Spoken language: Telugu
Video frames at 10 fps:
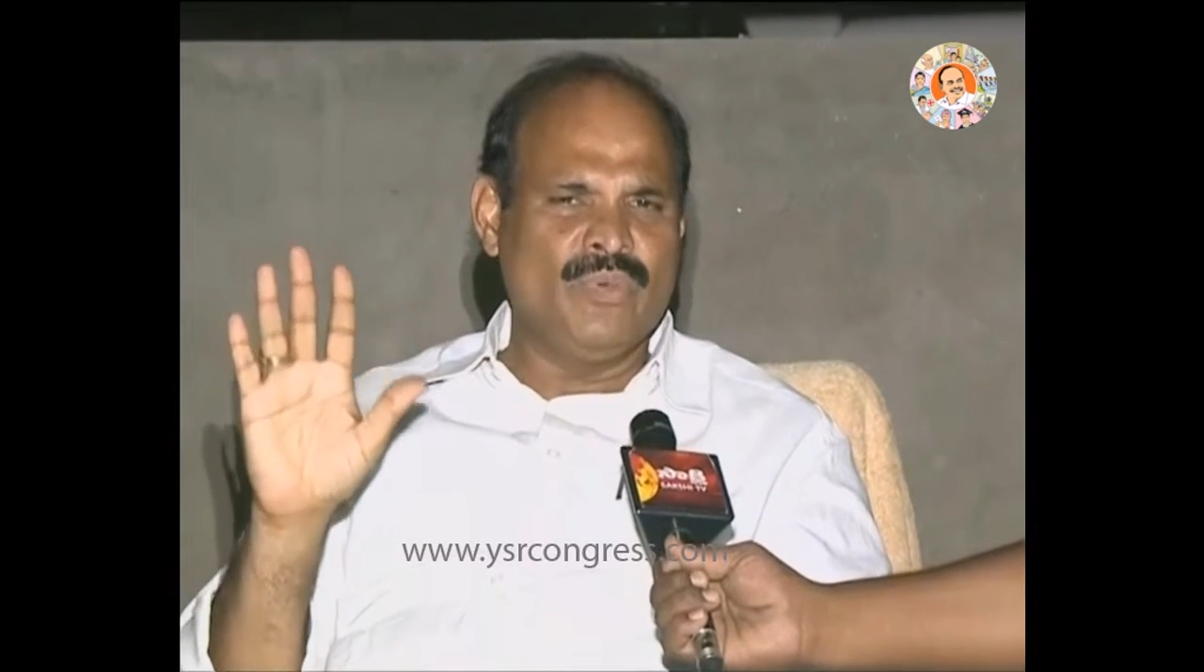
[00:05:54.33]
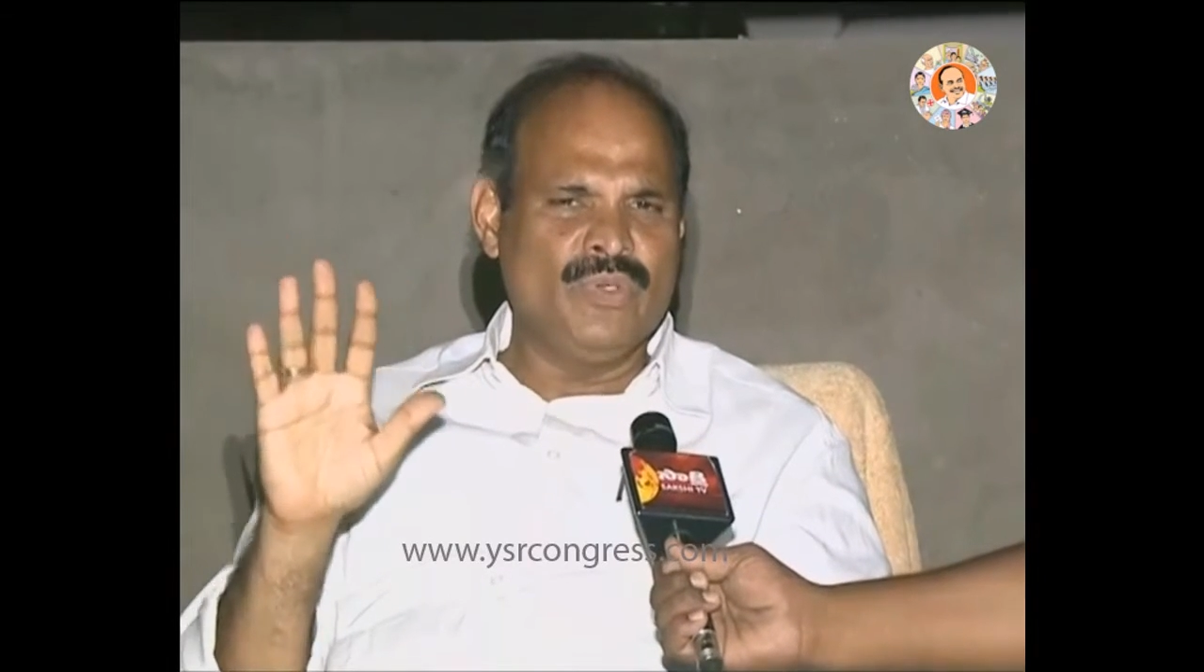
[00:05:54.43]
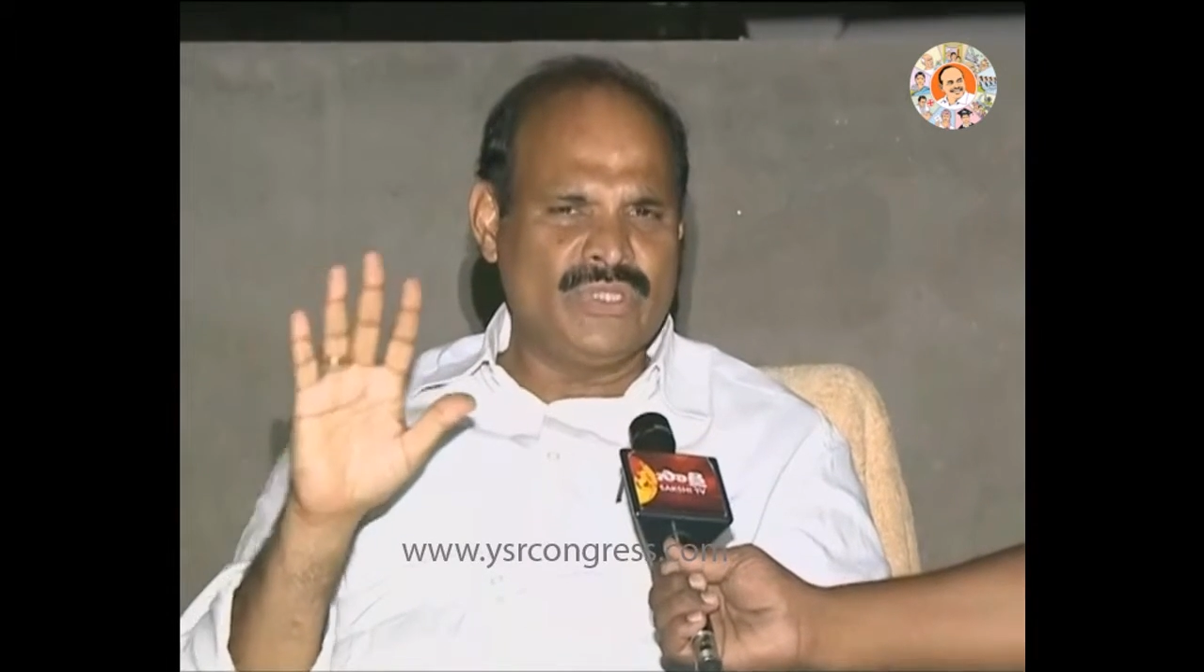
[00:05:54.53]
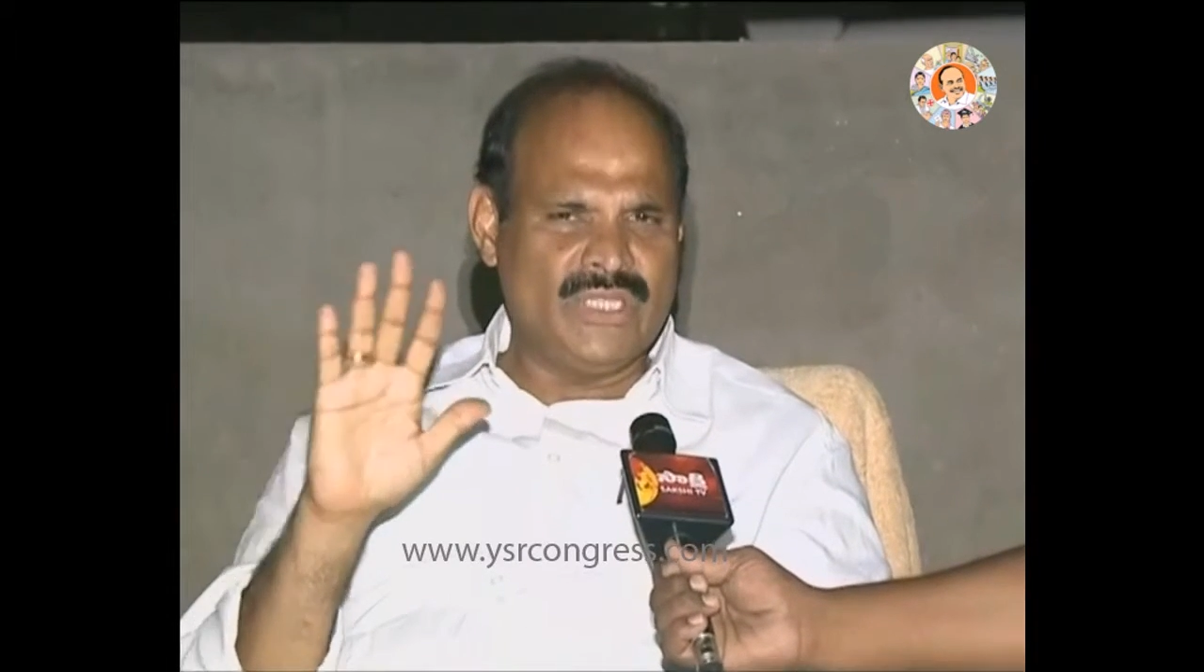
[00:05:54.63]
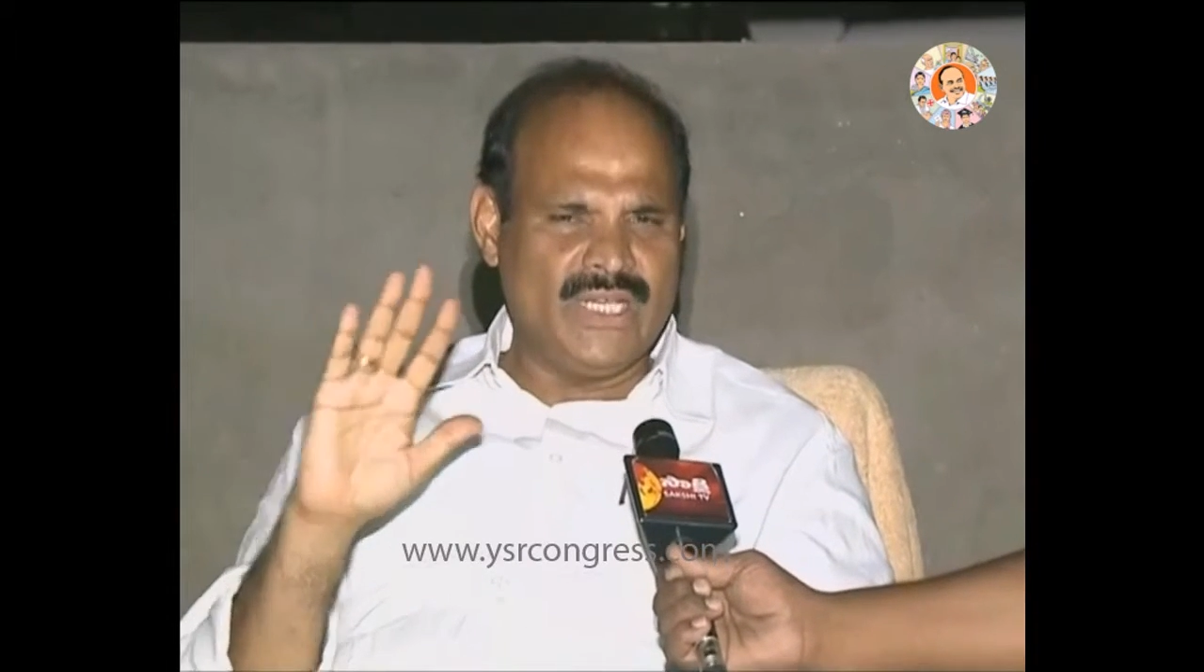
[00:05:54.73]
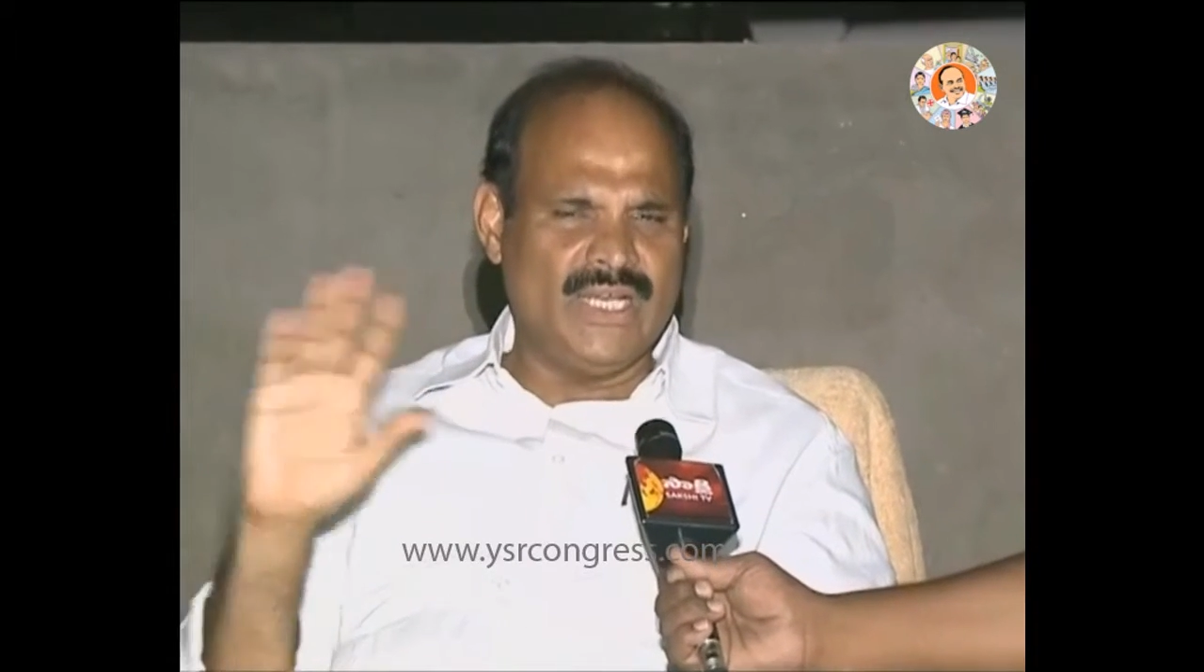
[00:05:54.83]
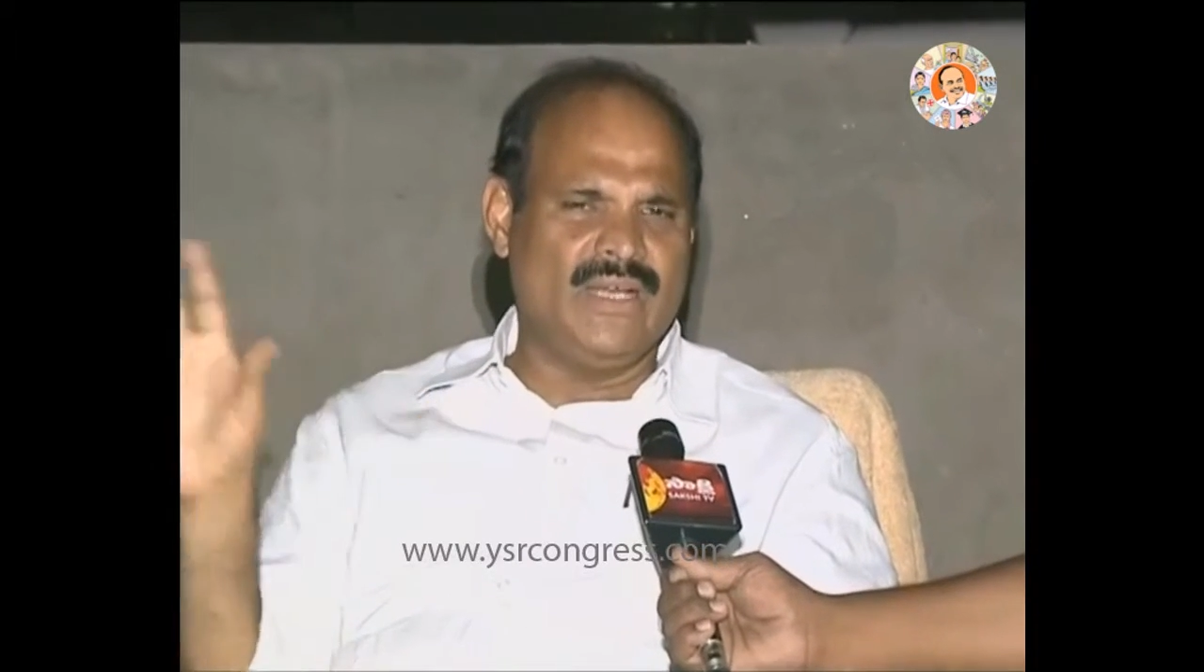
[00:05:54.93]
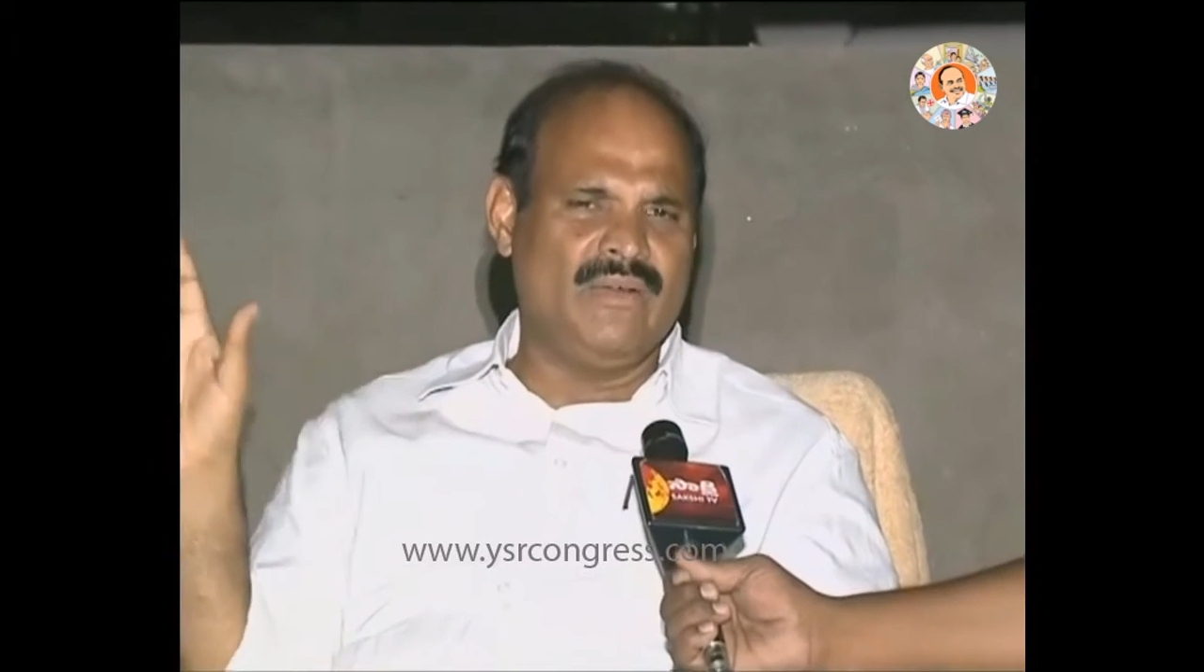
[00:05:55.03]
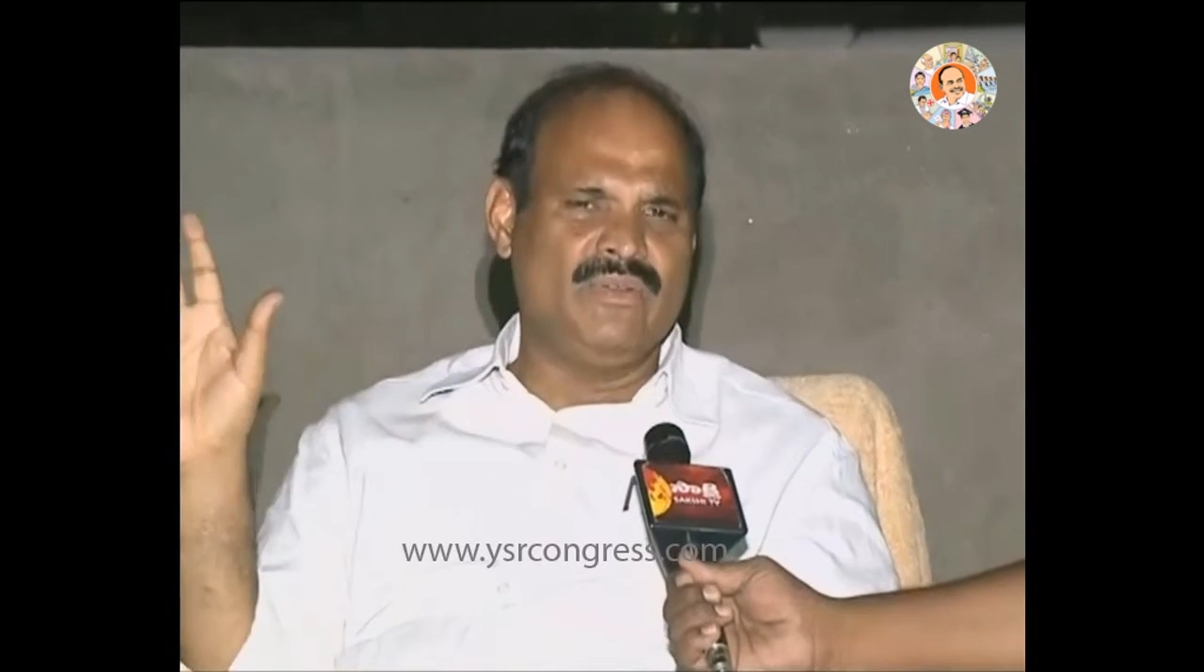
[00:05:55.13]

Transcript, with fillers: పూర్తిగా